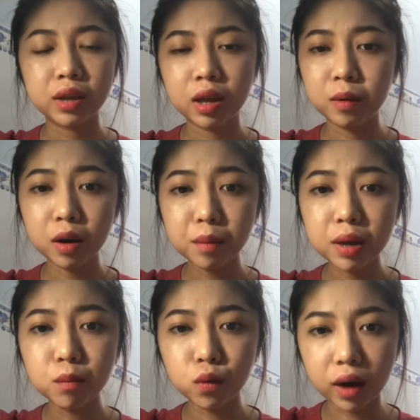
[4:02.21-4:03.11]
thì nó
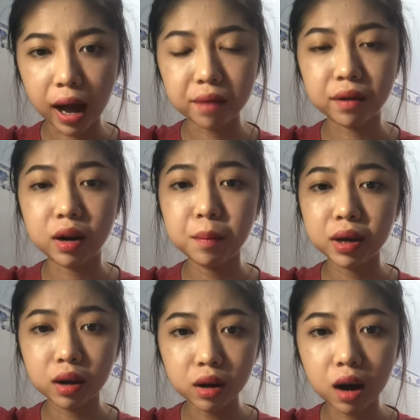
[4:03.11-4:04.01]
bị mụn lại và nó
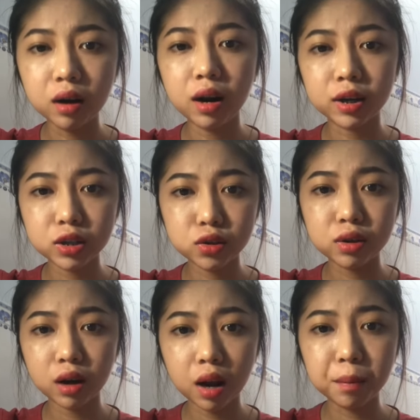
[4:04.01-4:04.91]
bị kích ứng là cái
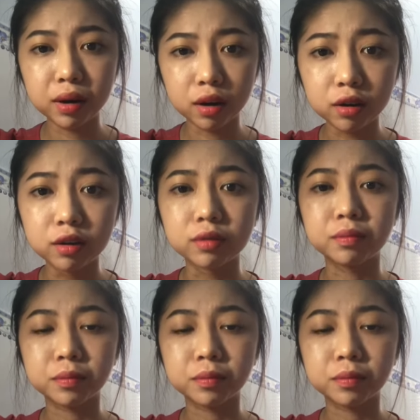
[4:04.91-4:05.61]
chuyện rất là bình thường